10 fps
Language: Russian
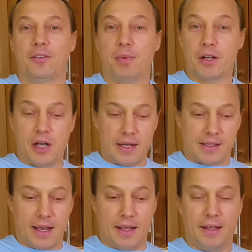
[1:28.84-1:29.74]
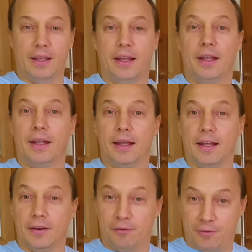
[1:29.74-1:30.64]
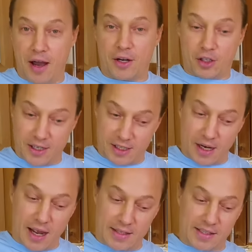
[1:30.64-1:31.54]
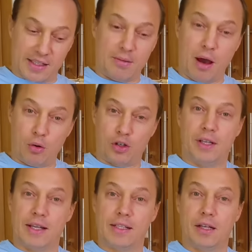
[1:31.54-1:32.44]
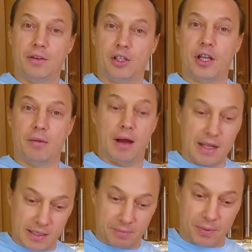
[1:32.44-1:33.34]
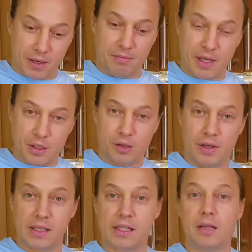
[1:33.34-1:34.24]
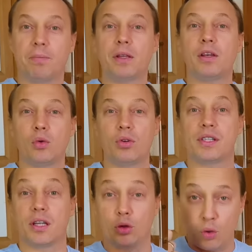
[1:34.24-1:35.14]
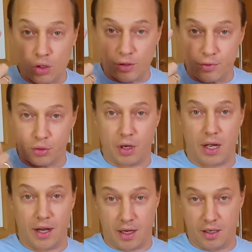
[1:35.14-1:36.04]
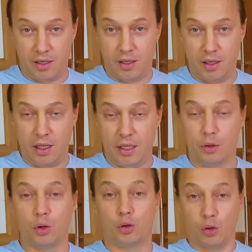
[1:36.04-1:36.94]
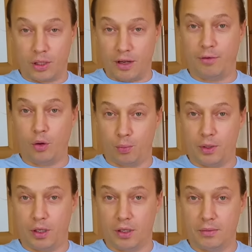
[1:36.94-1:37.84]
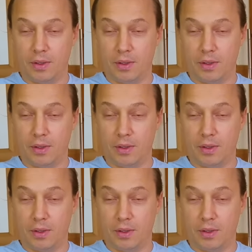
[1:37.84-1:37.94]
пожарской. Фарш натирается замороженное сливочное масло, перемешивается и панируется тоже в сухарях, но только в крупных.